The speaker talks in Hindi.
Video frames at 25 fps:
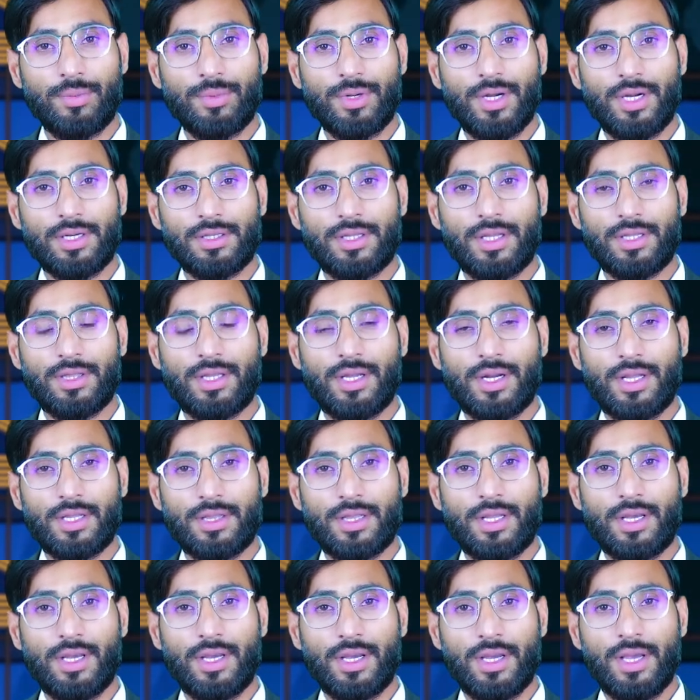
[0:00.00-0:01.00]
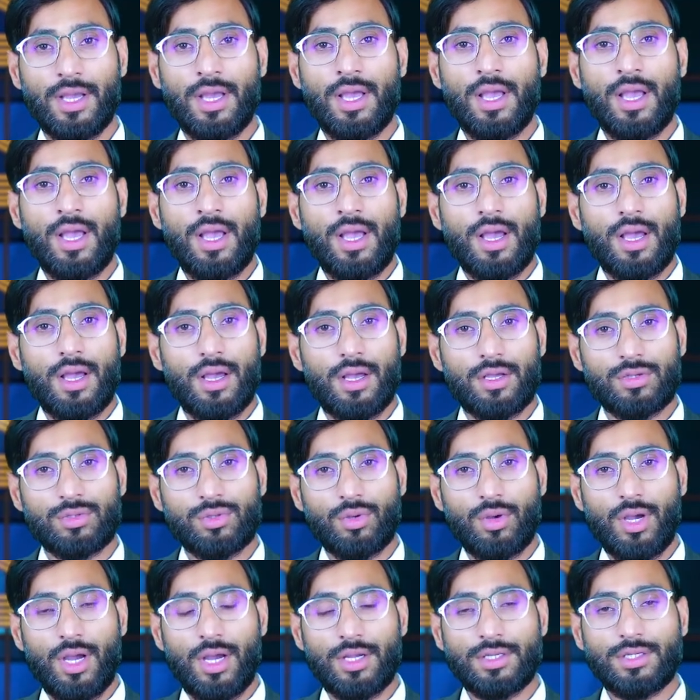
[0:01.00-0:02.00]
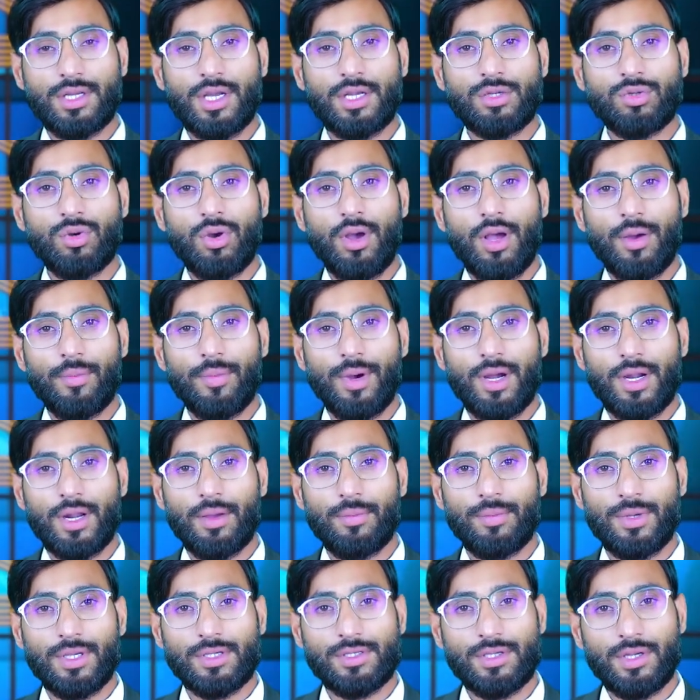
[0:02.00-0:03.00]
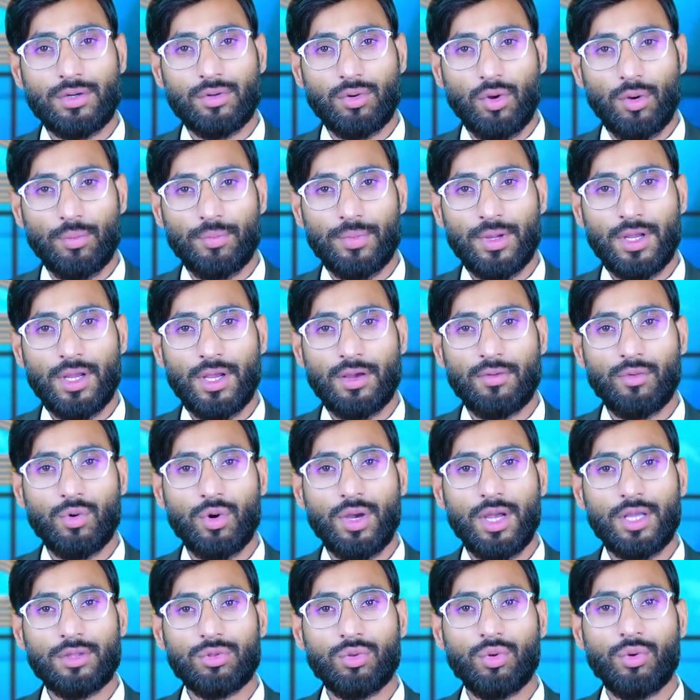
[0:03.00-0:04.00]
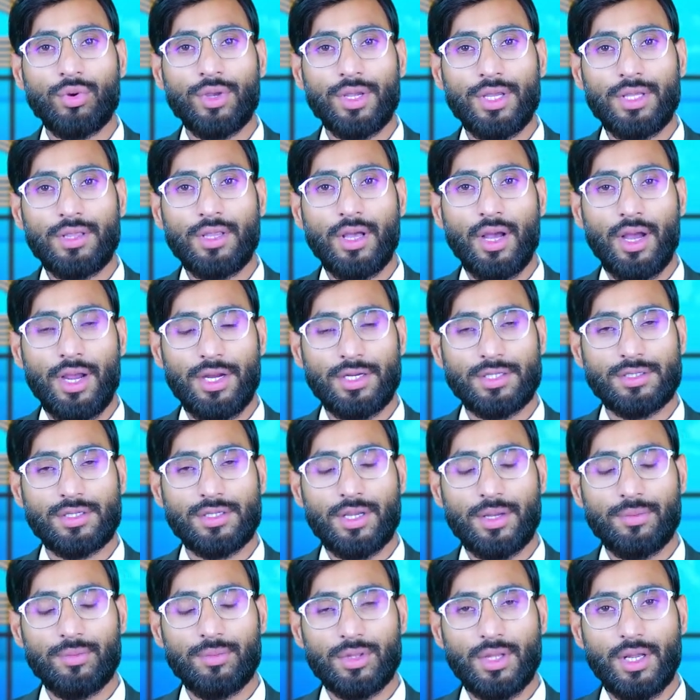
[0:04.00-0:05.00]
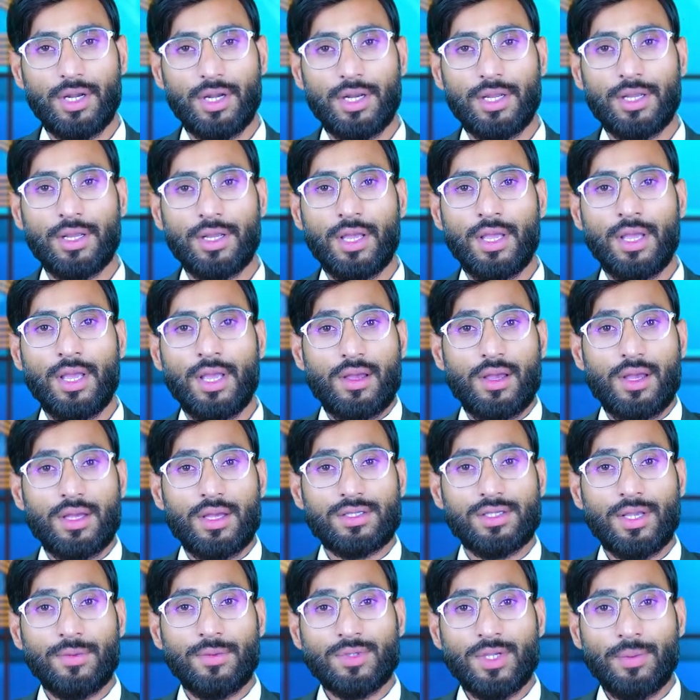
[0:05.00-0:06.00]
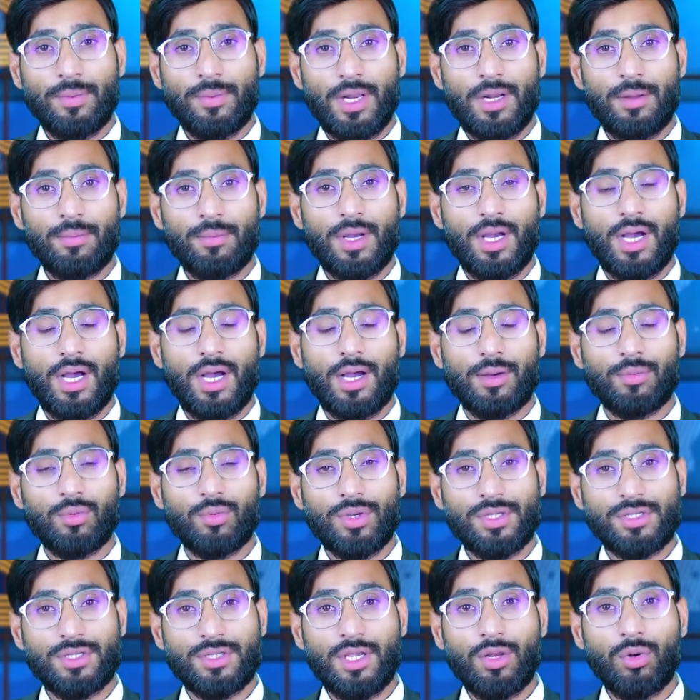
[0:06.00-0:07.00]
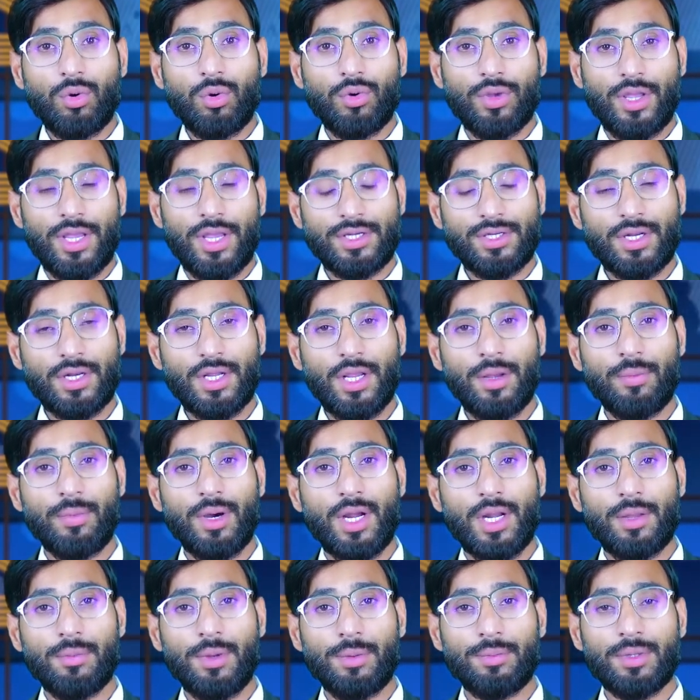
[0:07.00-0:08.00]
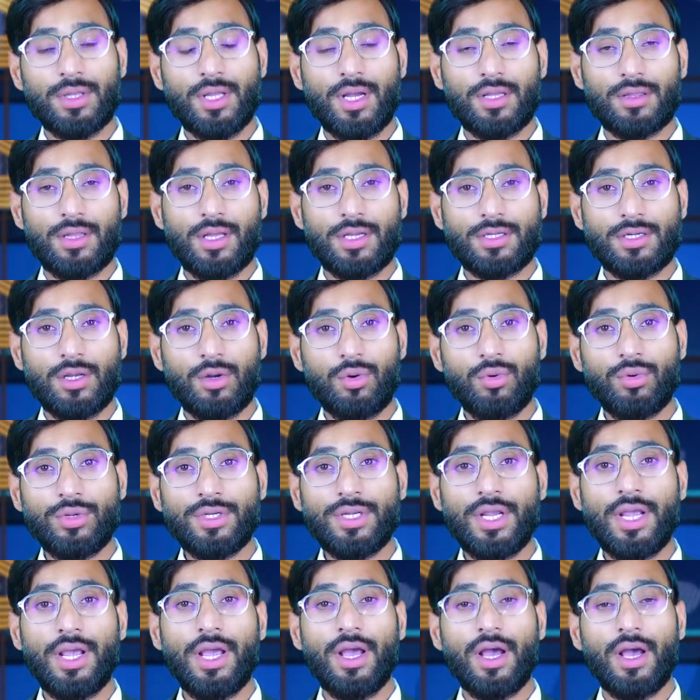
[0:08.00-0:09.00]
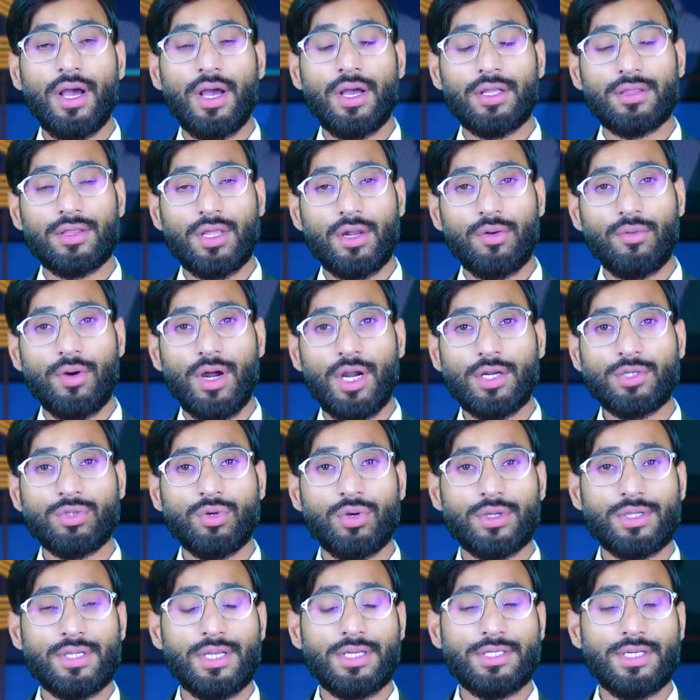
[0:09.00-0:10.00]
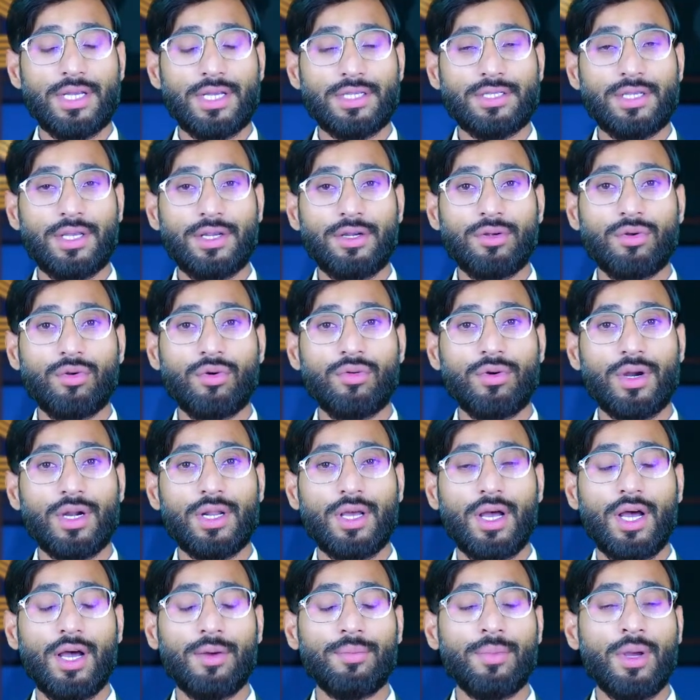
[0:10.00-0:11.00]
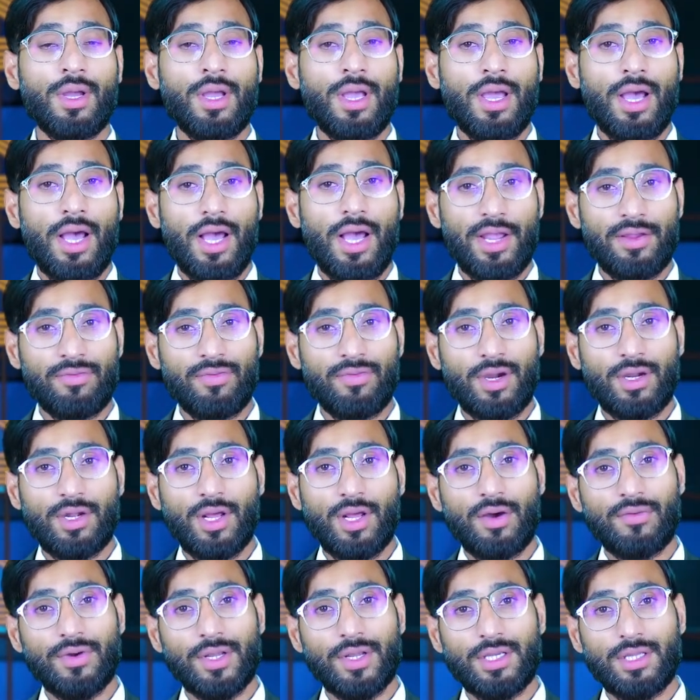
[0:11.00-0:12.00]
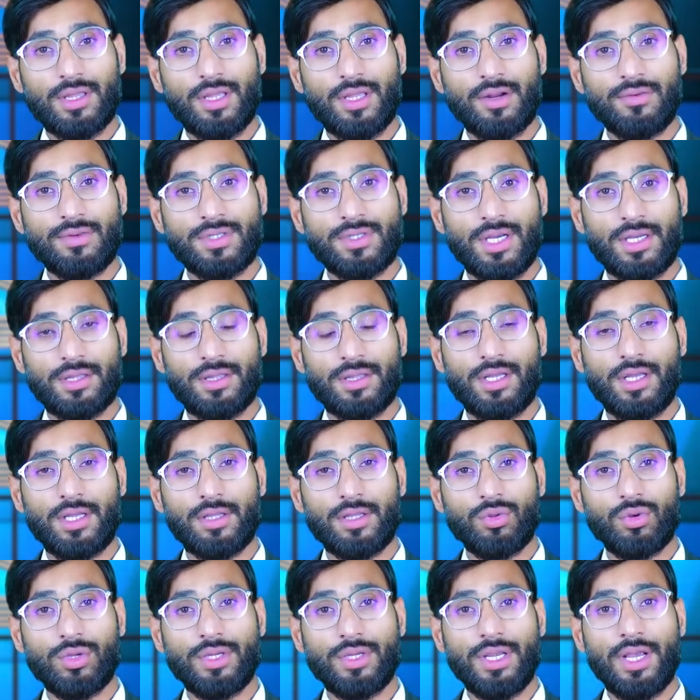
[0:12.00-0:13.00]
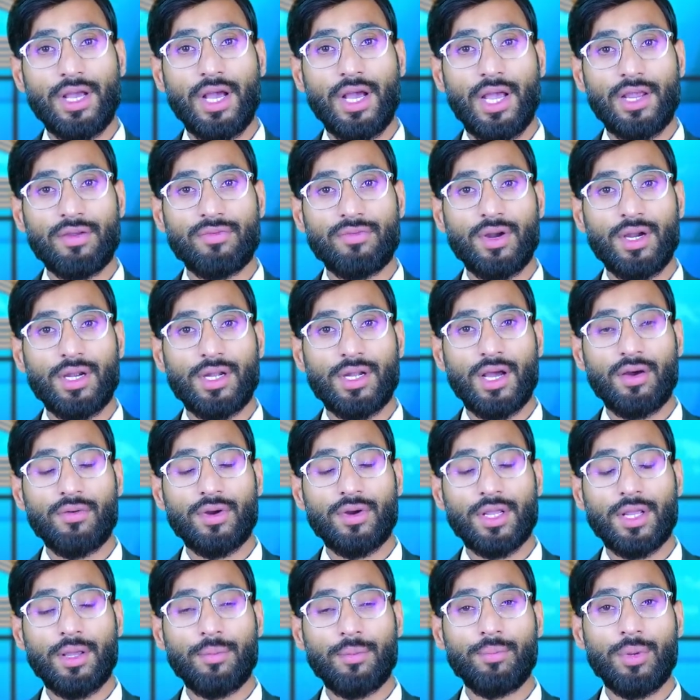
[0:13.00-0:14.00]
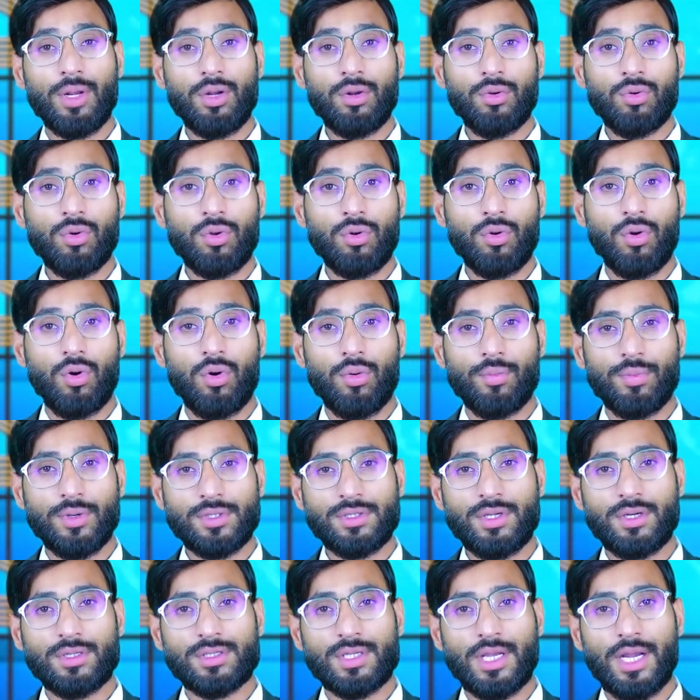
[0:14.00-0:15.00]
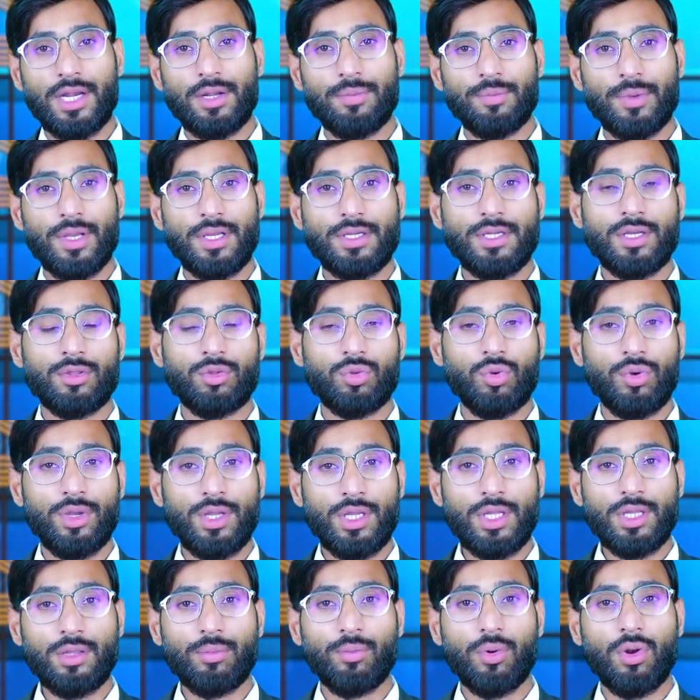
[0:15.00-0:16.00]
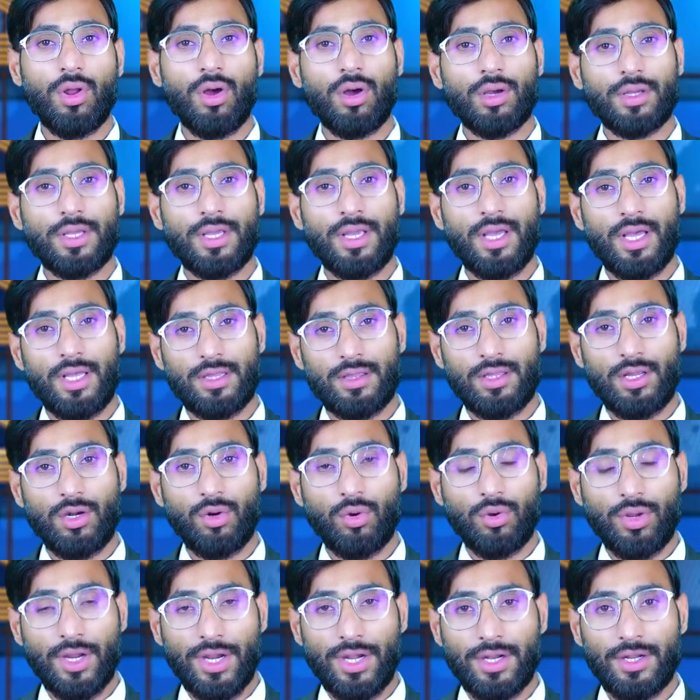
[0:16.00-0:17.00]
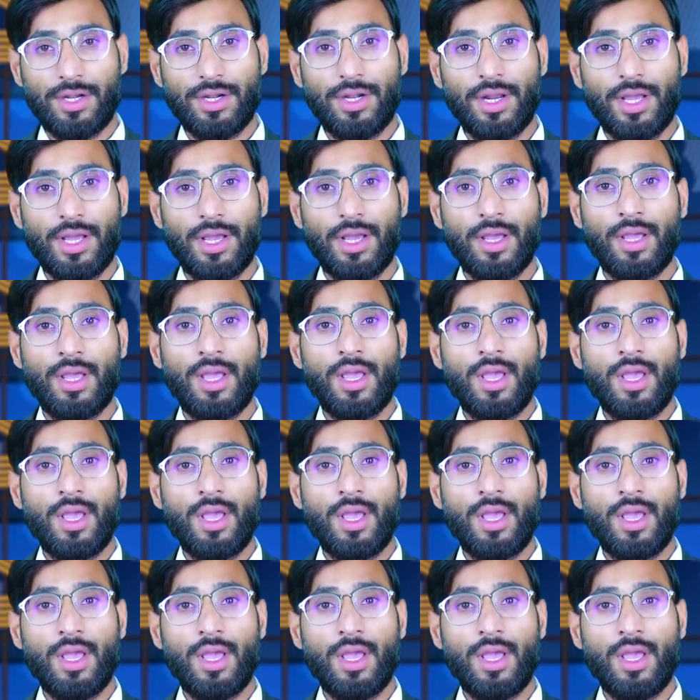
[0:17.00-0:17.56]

अपडेट देता रहता है सो आज का जो हमारा बेसिक टॉपिक है वो है तोहीद हाइट्स के मतलब सबसे पहले मैं आपको इसकी लोकेशन के बारे में बताता चलूँ ये तलवार चौक से जैसे ही टूवर्ड आप आईफल टावर की तरफ जाते हैं तो ये आईफल टावर के बिल्कुल ऑपोजिट साइड पे ये तोहीद ब्लॉक के अंदर लोकेटेड है